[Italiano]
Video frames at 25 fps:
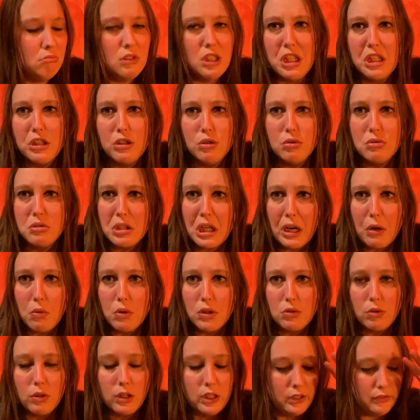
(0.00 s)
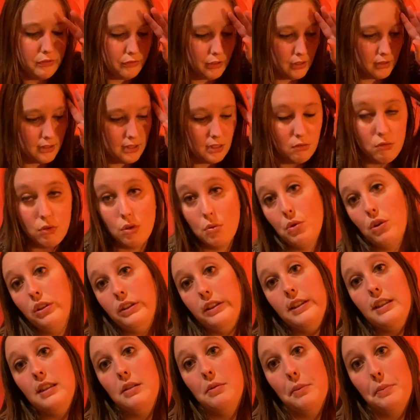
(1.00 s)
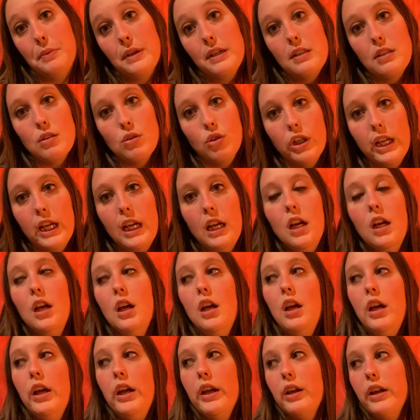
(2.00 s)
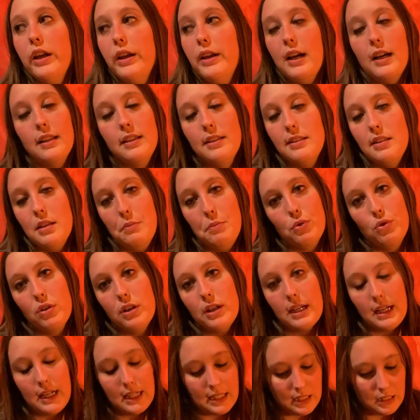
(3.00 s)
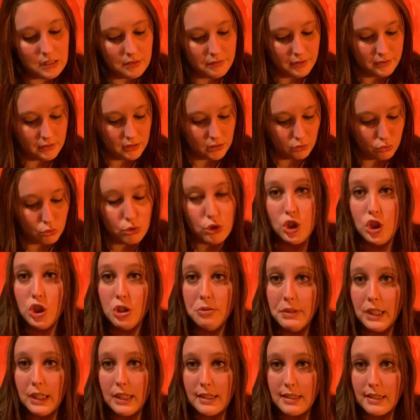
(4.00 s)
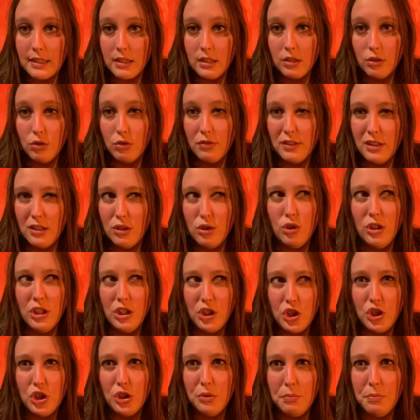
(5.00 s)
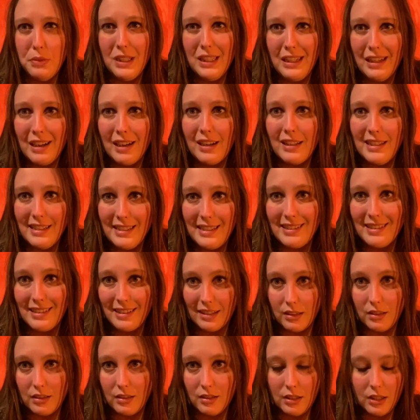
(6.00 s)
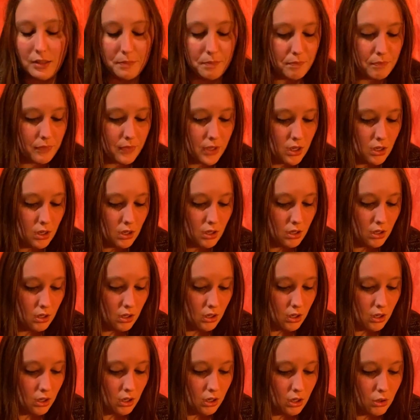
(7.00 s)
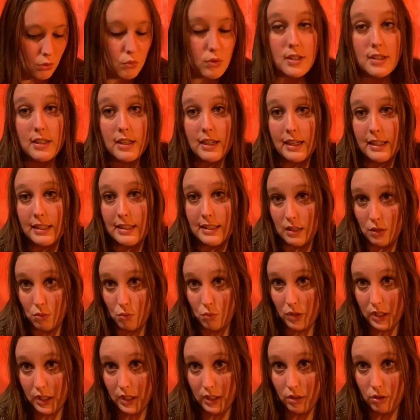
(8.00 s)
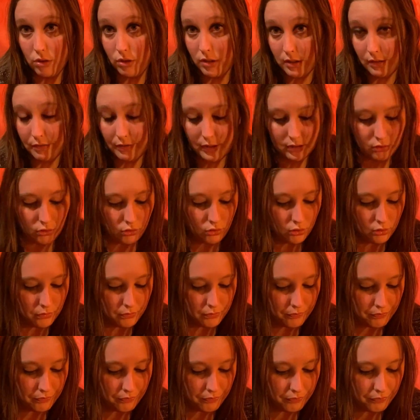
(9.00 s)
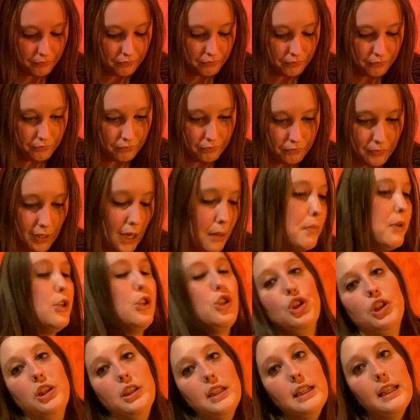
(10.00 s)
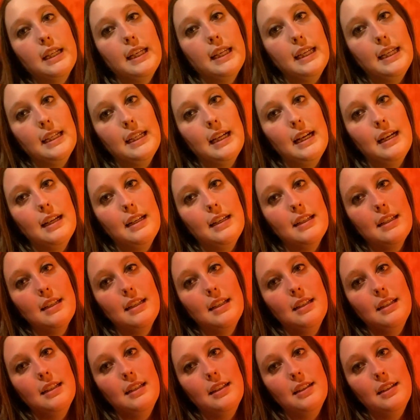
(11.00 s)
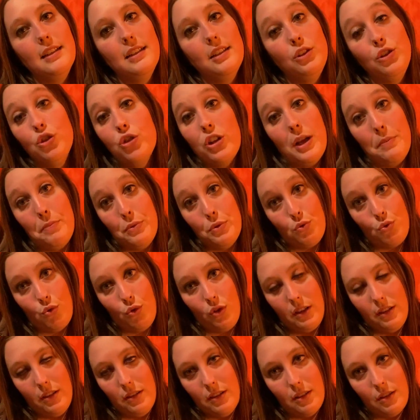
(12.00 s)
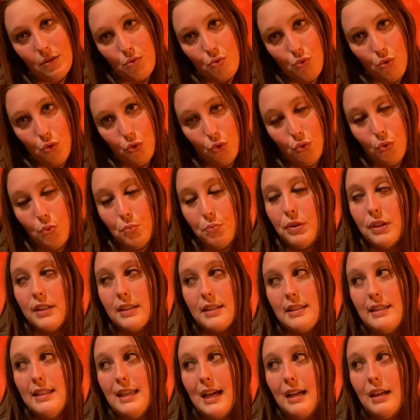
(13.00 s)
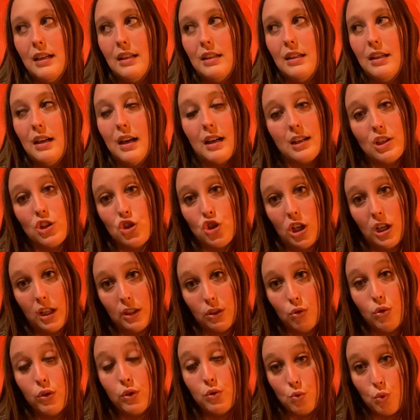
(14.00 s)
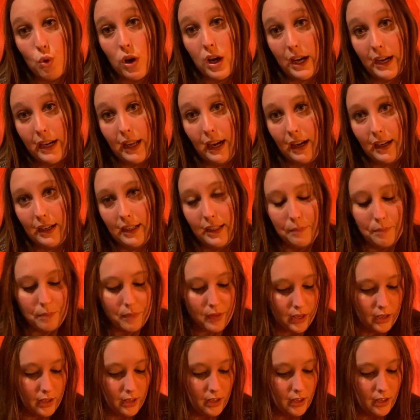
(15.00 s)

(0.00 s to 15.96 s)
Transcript: credo 3-4 anni fa, seguivo moltissime persone e ad esempio una ragazza aveva 12.000 12 iscritti questa ragazza qui cosa ha fatto? Mm, a prescindere che eh, non è più sul, eh, su YouTube, si è, ha cancellato il suo canale,